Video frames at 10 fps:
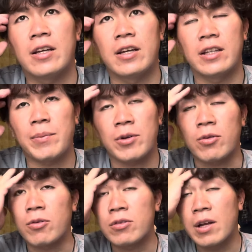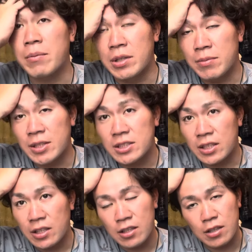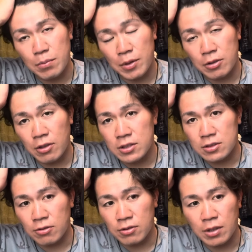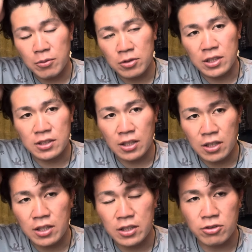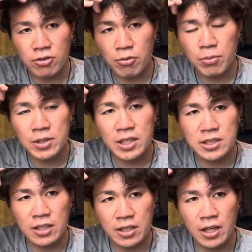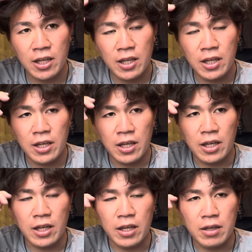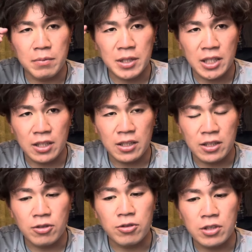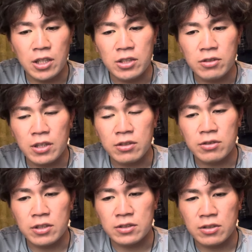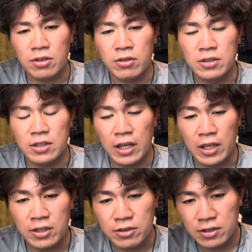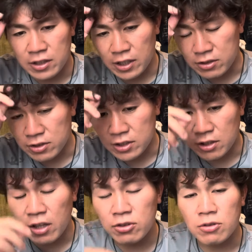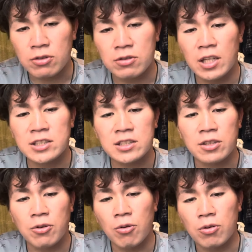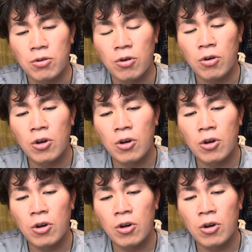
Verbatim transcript: えー、玉野、ナ南も言いましたね。えー、まあ、とりあえずそんなもんですかね。えー、ちょっと思い出したらね、えー、またね、いろいろね、言っていくんですけど、えー、言っていくんですけど、あと、倉敷高校、